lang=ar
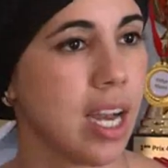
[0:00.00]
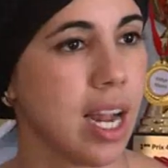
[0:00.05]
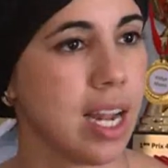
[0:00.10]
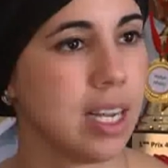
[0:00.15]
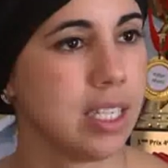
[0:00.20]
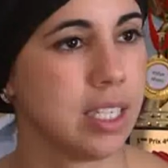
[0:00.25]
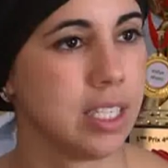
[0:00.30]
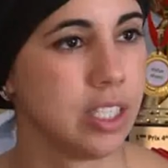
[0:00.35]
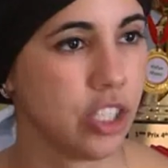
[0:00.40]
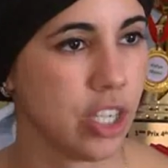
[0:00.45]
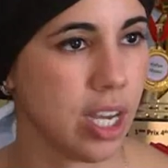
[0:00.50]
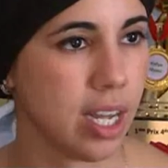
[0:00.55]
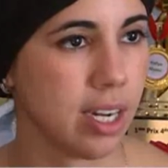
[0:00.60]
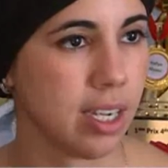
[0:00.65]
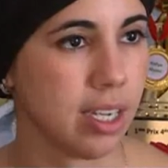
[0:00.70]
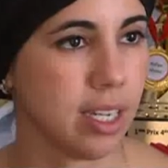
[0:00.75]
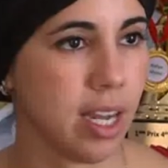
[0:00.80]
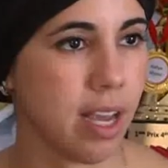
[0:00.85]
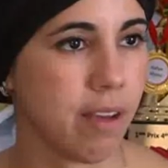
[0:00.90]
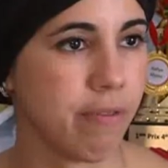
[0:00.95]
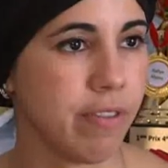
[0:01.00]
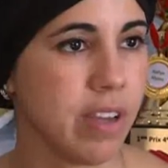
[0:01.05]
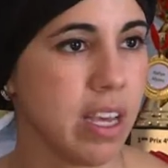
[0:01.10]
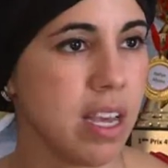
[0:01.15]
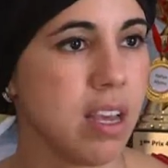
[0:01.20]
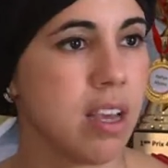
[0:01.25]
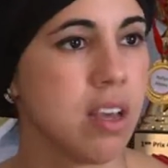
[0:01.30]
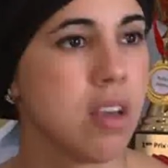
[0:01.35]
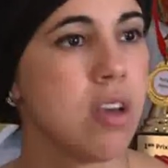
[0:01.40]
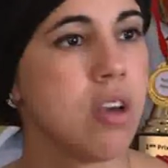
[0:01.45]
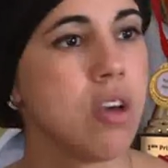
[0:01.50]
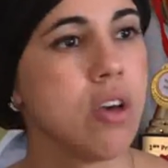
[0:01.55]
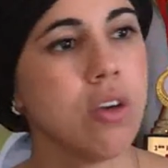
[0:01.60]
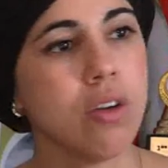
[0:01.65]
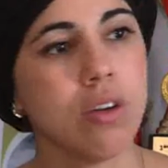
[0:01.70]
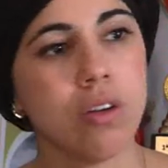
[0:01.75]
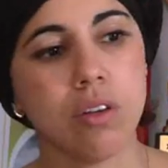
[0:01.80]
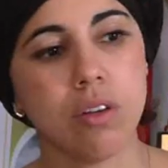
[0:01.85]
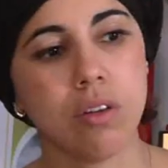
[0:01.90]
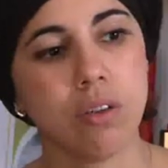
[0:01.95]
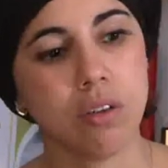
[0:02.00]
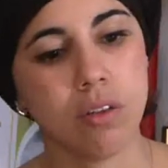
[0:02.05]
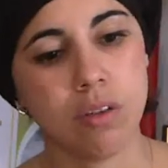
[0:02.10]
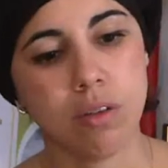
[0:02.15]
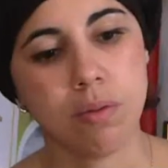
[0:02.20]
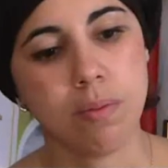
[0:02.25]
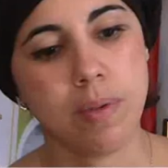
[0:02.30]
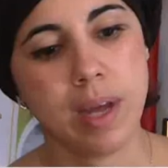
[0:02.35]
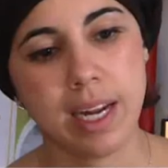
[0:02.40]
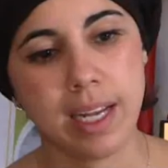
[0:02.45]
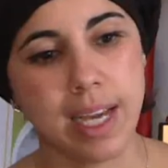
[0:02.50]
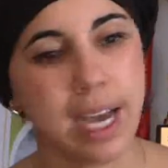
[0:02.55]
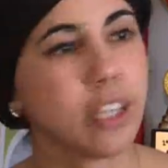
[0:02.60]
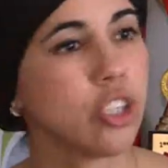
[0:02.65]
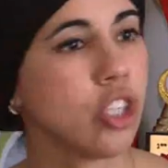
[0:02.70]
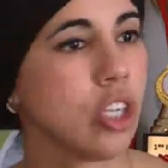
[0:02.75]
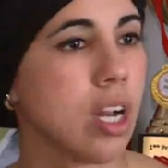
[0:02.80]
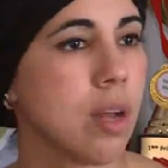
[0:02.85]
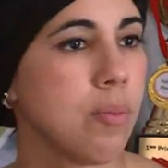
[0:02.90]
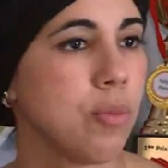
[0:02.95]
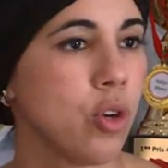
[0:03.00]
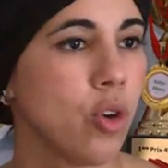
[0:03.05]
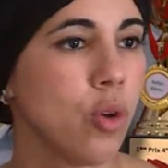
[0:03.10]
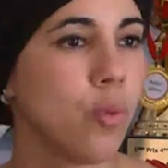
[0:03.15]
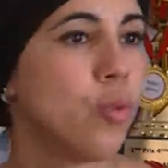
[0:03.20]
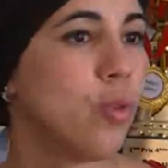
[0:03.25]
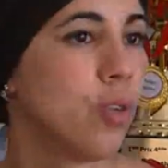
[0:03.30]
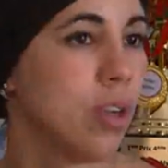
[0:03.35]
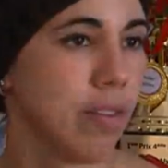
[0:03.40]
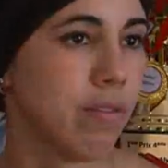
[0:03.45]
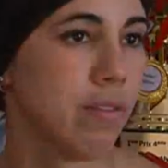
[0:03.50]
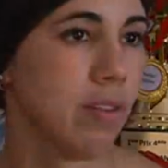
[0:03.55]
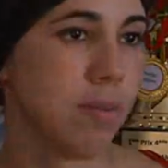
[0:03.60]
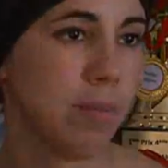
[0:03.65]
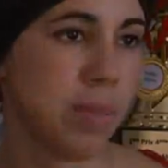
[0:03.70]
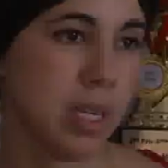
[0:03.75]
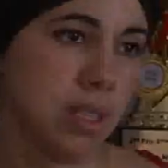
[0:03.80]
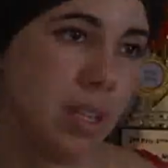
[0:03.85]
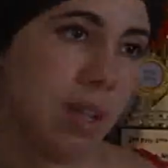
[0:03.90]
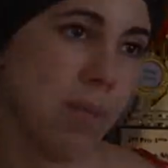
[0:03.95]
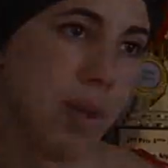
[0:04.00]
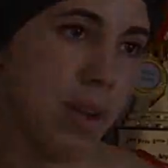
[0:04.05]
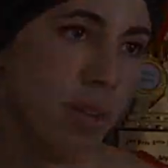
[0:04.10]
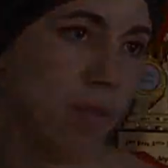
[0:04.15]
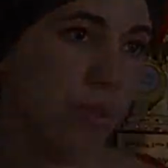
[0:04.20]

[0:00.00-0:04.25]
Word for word: رالي اللي شاركنا فيه باك 10 منهم كنا في المرتبه